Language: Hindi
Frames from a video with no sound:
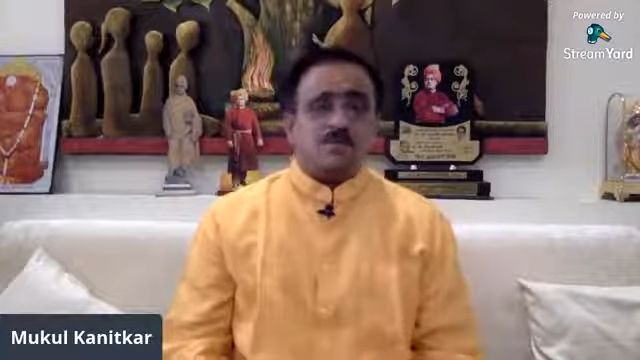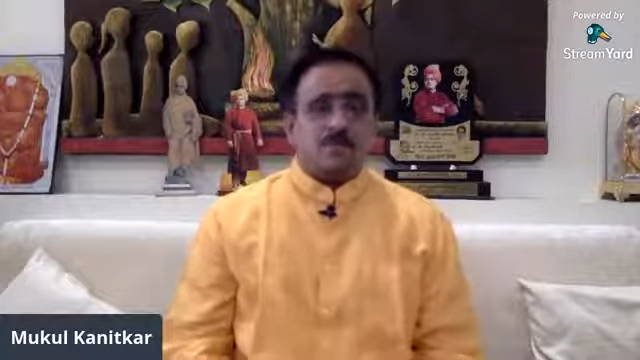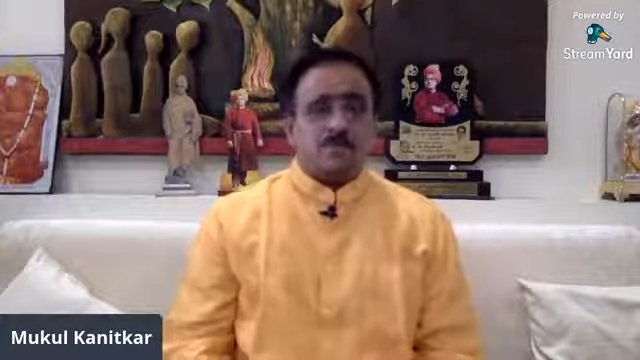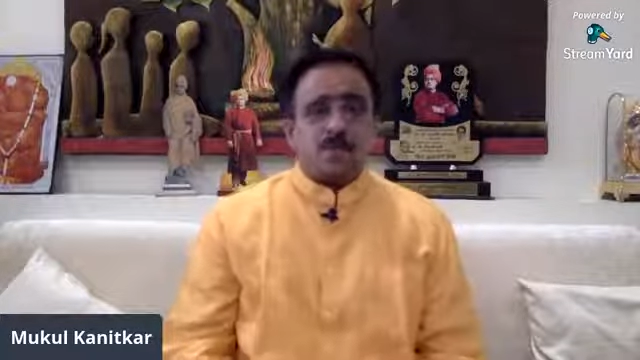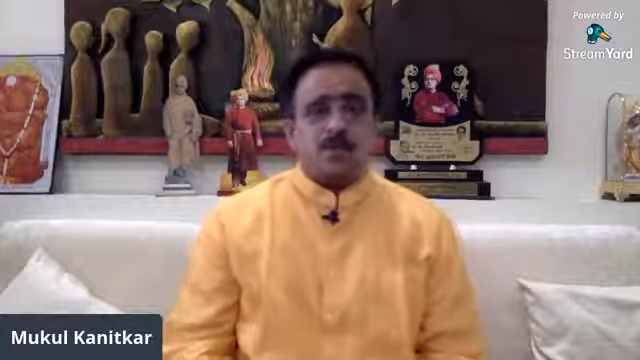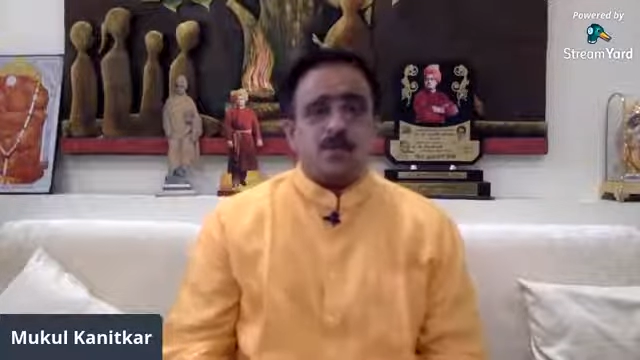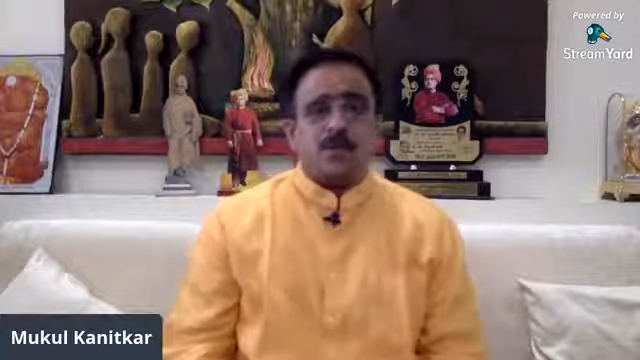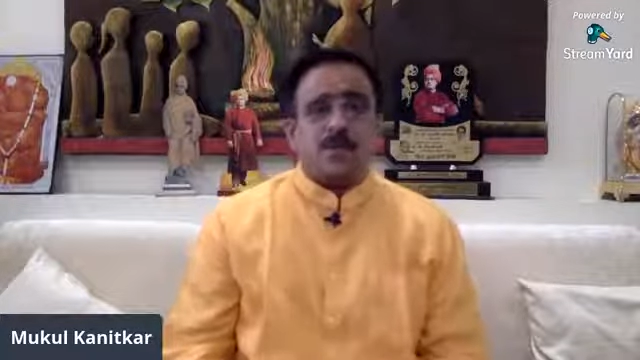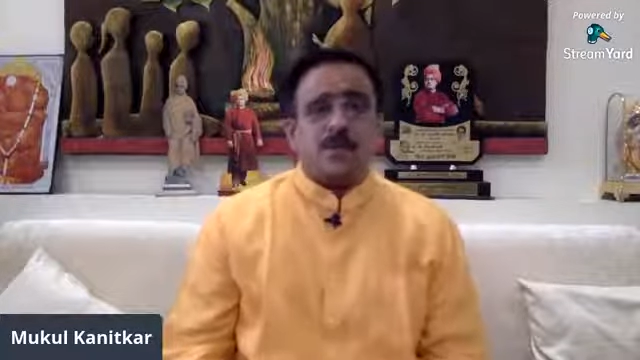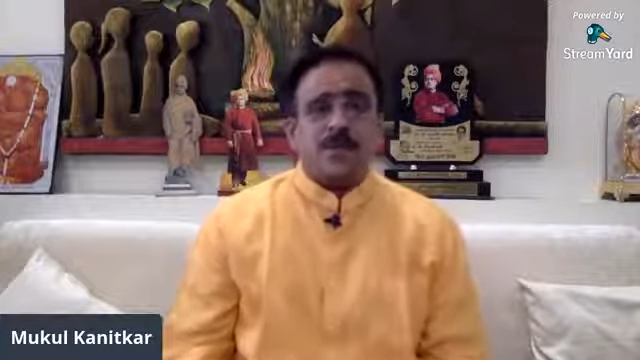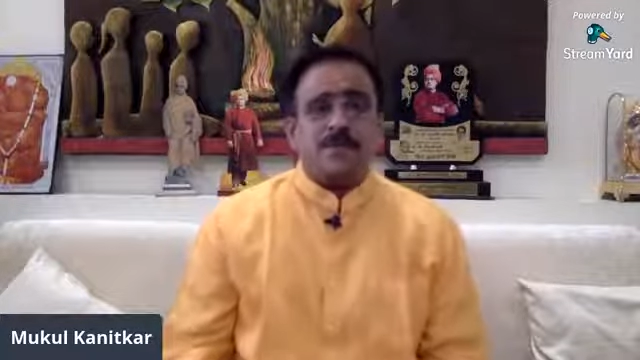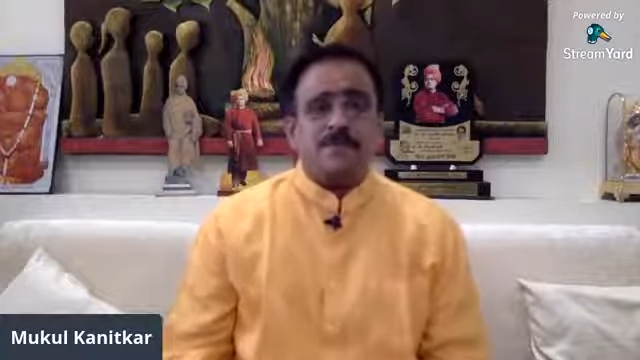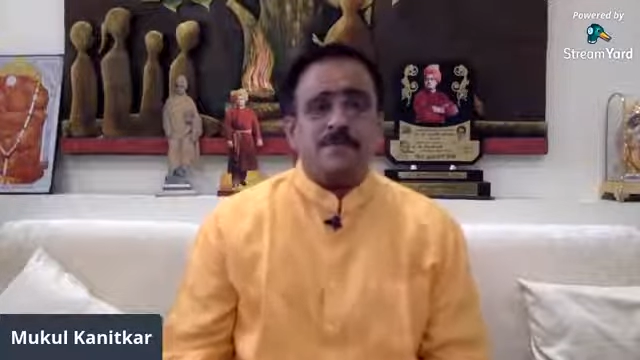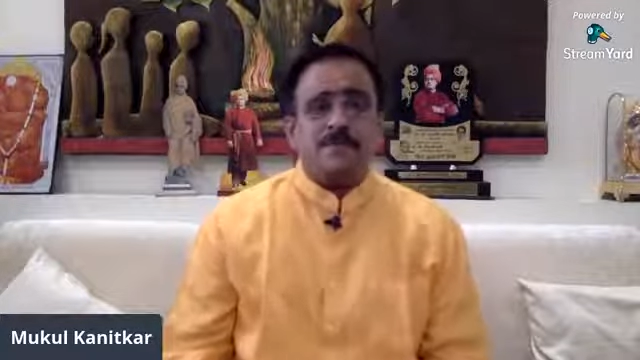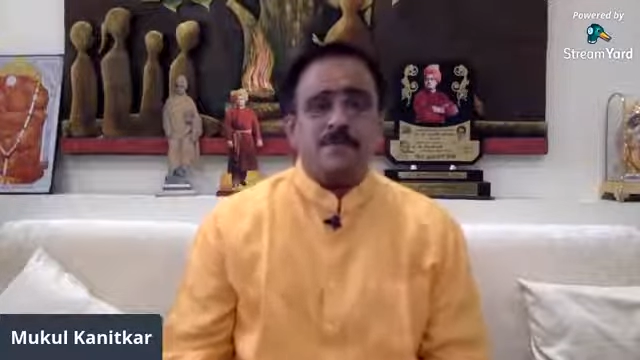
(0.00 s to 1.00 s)
को पूछा
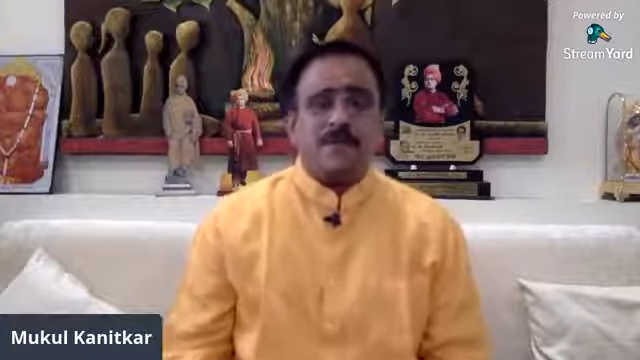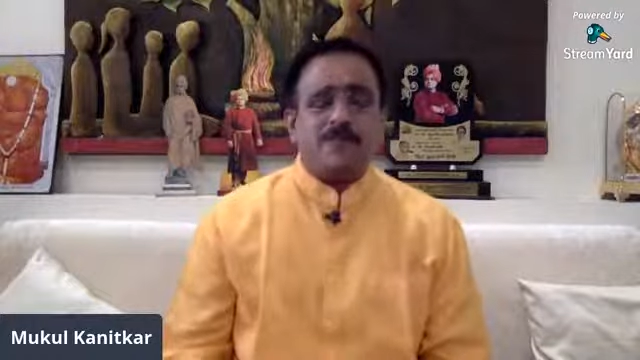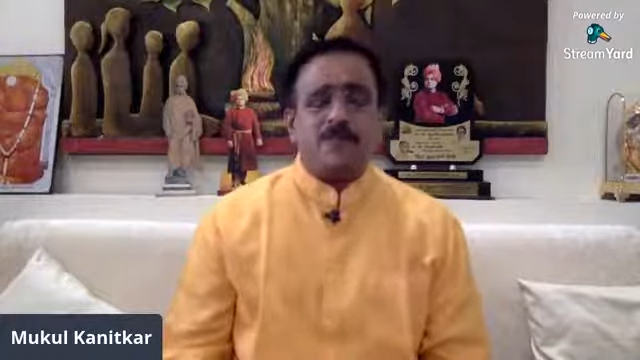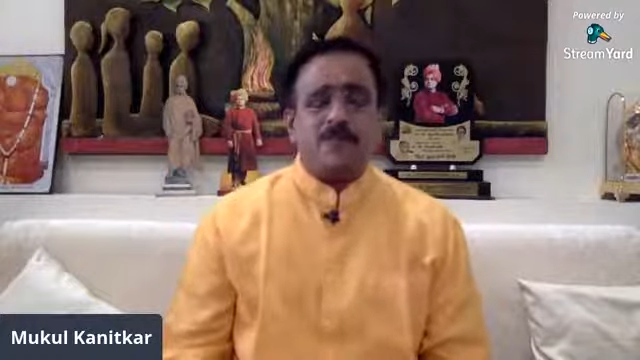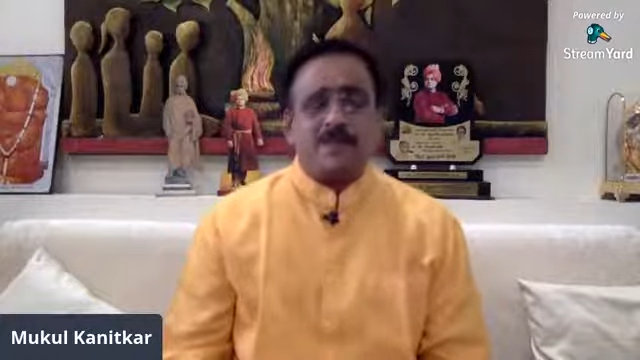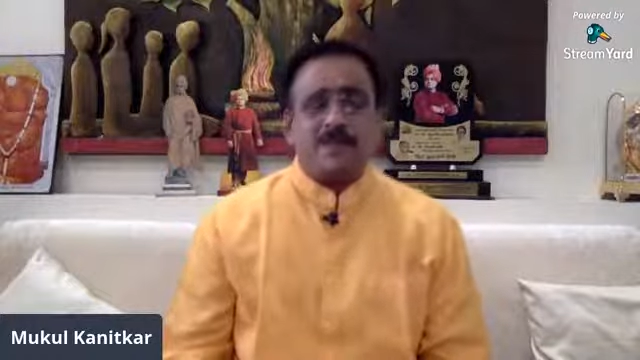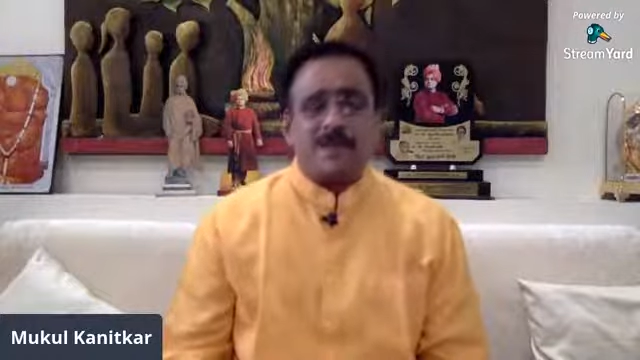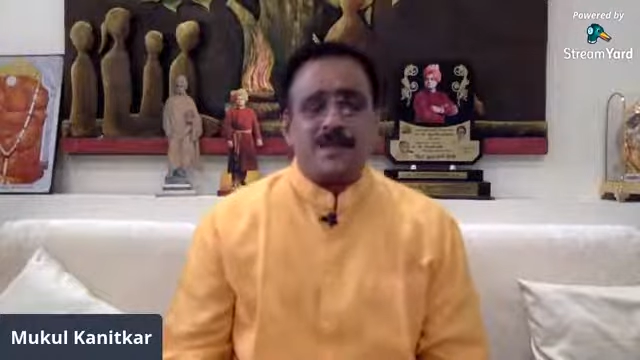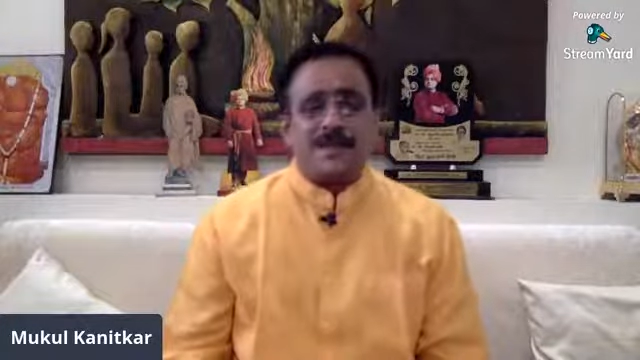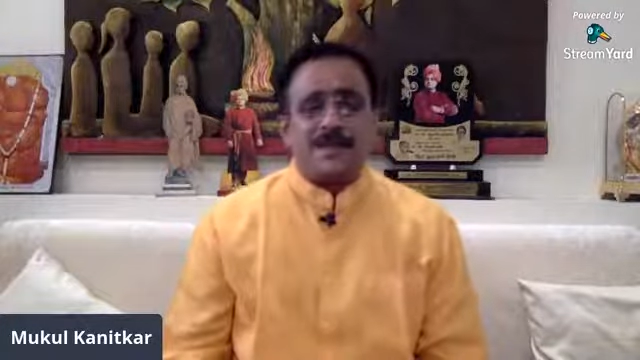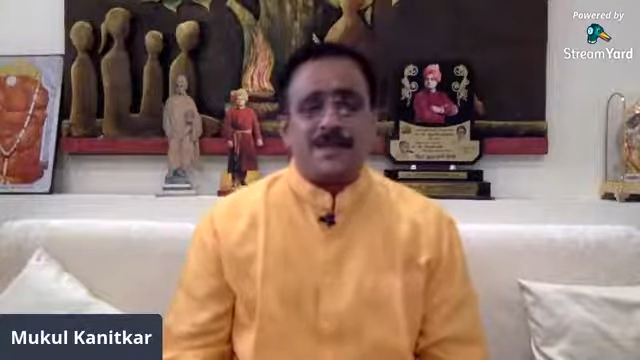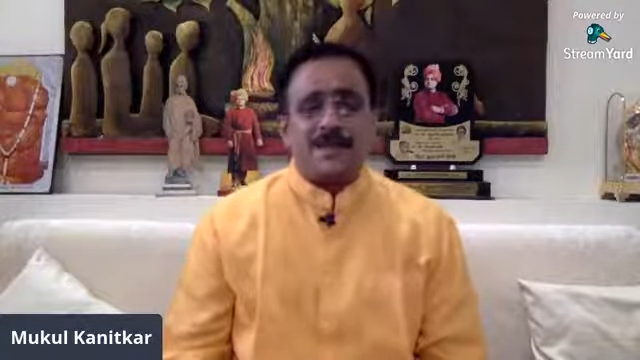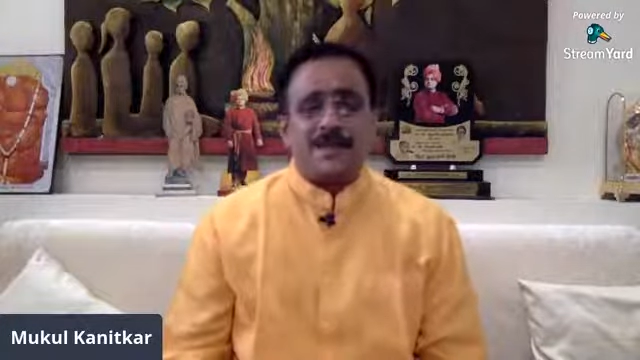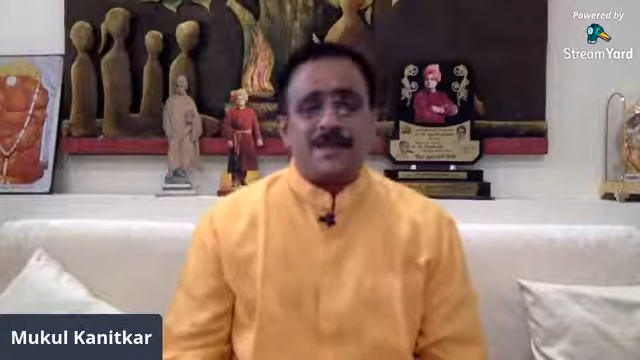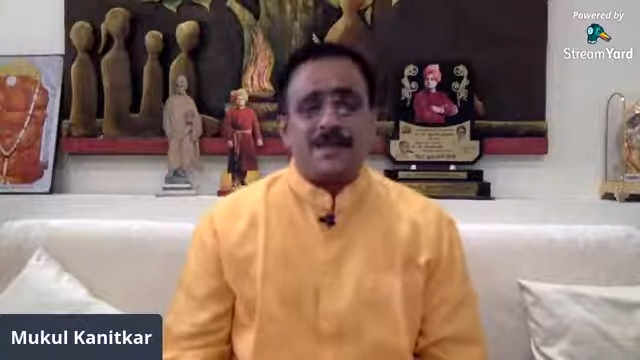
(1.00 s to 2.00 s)
ब्राह्मण समाज
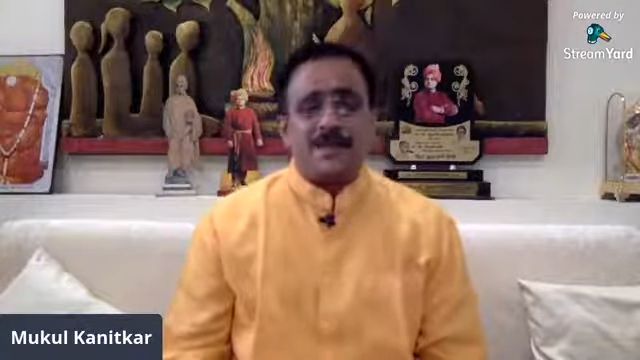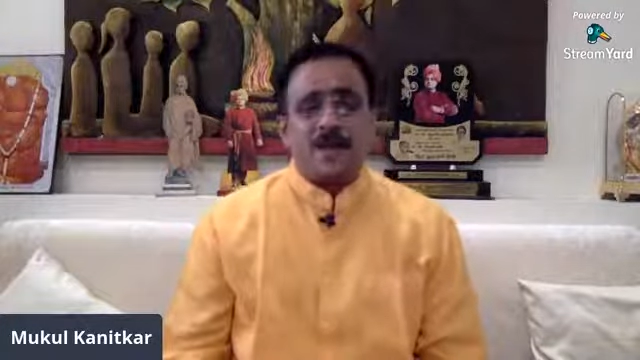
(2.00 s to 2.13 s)
वाले थे